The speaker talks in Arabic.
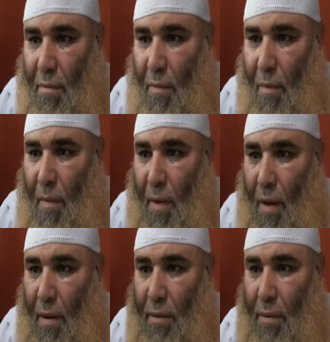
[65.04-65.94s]
هل هيكون
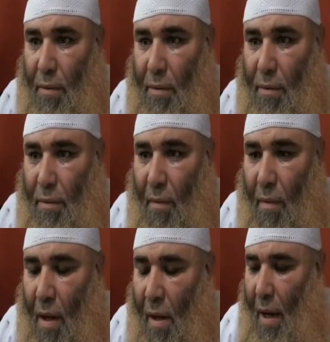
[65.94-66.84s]
في مصادر اخرى
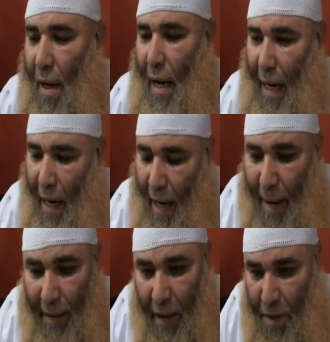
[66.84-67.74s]
الى الان
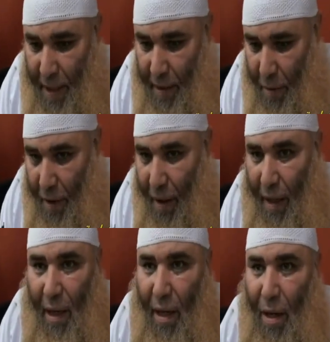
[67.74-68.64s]
ما عندناش مصادر اخرى
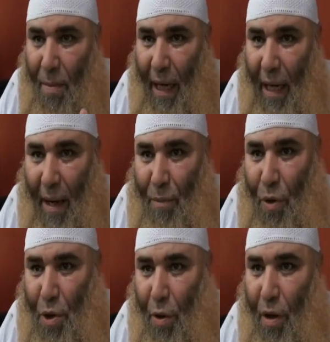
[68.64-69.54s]
لكن اللهم لك الحمد
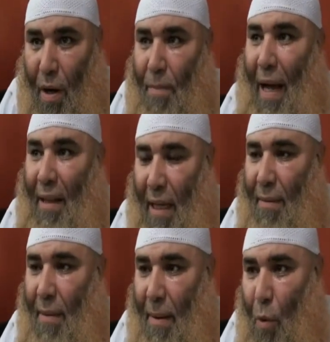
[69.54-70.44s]
والشكر يا رب
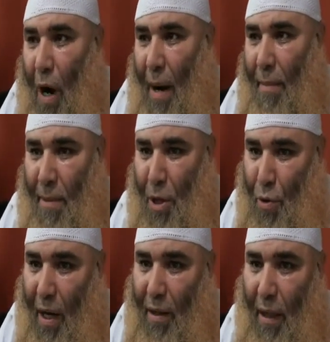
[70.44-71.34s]
عندنا مجموعه من
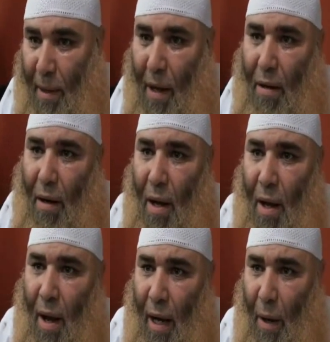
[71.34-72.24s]
المشروعات العملاقه
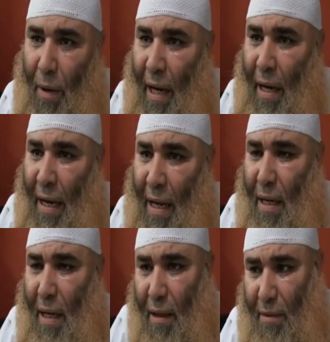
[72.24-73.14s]
لو لقينا
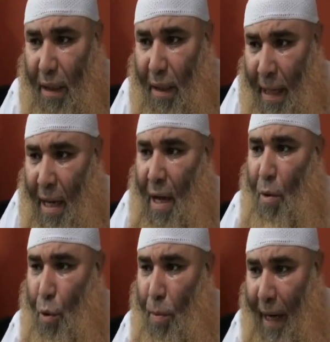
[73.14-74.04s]
الناس اللي تقدر تتبناها
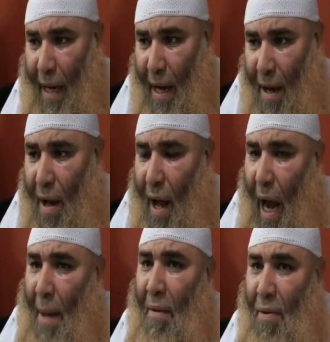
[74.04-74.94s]
وتقوم عليها
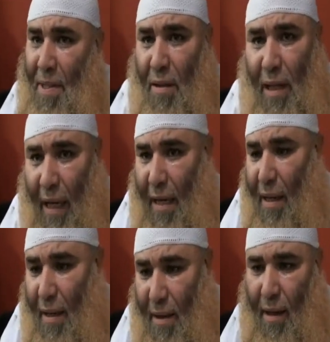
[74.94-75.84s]
هيبقى في مصادر دخل
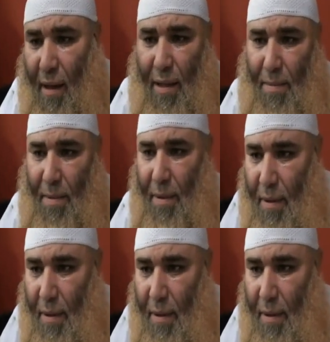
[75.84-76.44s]
جيده جدا للحزب